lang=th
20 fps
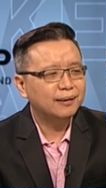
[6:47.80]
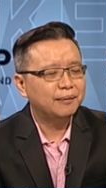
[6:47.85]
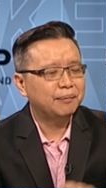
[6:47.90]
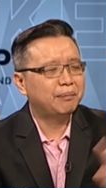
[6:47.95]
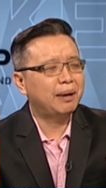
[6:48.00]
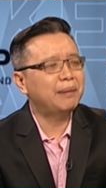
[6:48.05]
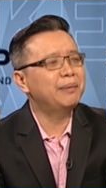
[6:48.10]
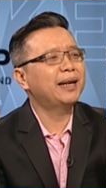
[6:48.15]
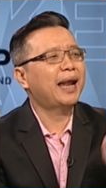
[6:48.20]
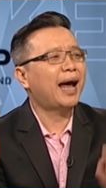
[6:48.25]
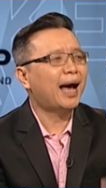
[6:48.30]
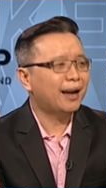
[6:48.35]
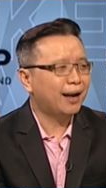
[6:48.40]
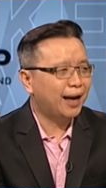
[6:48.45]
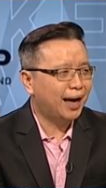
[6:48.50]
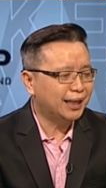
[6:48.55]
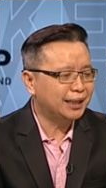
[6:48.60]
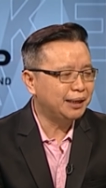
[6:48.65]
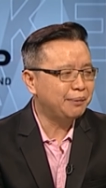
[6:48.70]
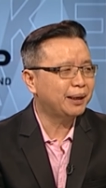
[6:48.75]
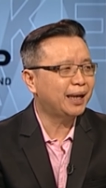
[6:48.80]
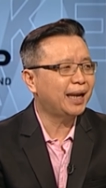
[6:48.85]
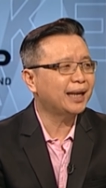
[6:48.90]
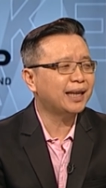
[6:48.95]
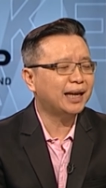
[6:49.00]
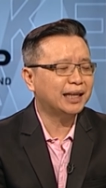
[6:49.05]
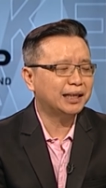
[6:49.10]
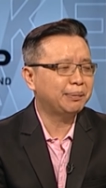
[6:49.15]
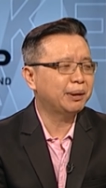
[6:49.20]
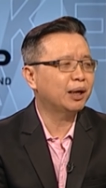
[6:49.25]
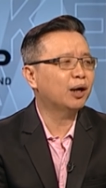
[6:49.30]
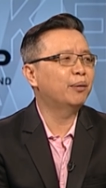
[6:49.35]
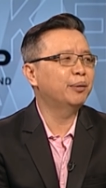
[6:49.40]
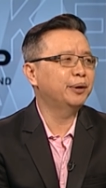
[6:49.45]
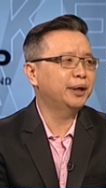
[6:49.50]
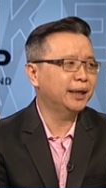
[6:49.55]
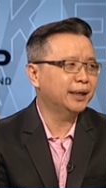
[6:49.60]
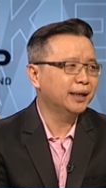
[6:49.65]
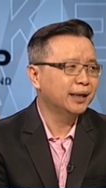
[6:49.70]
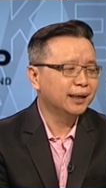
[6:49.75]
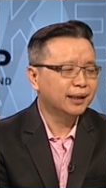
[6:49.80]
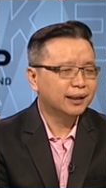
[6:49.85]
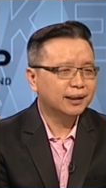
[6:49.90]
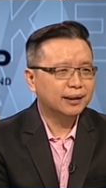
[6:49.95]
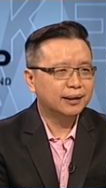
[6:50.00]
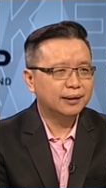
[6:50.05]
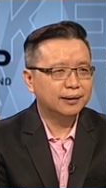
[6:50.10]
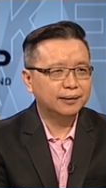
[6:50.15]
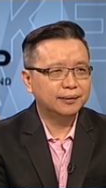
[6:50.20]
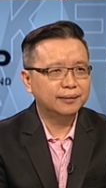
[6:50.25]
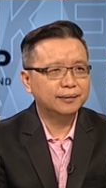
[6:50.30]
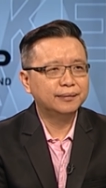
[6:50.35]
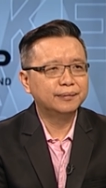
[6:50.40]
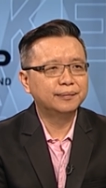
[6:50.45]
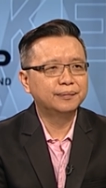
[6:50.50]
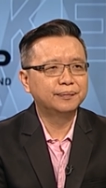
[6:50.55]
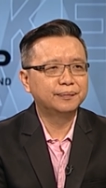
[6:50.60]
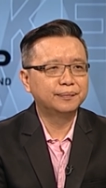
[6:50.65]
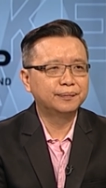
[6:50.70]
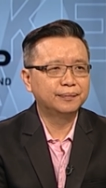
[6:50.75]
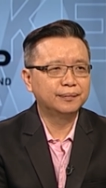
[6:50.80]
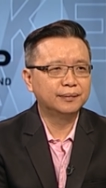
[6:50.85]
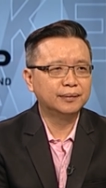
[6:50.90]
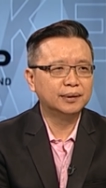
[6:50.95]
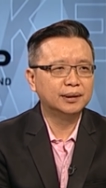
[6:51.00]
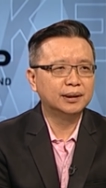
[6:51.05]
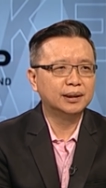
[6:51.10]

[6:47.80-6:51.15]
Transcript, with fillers: ไม่มีทางหรอฮะที่ประเทศไทยจะเป็นคอมมิวนิสต์ใช่เรา